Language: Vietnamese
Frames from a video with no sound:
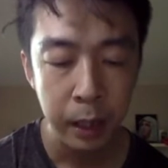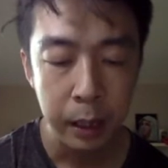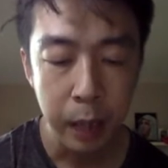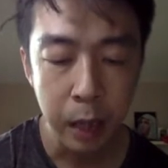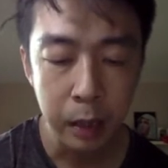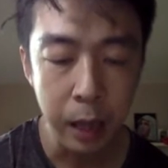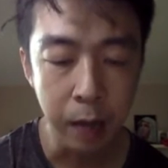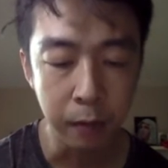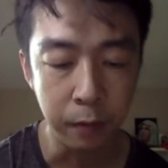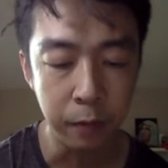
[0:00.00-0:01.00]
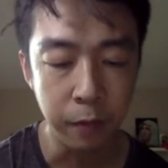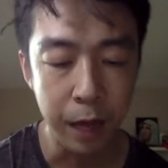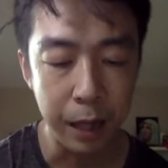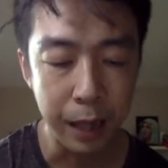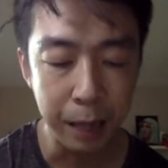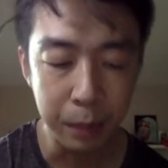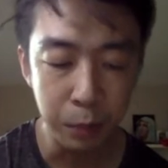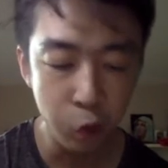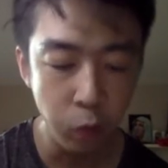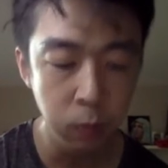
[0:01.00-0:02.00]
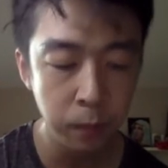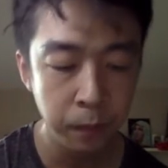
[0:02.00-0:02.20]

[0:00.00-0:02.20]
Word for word: căng thẳng và kém tập trung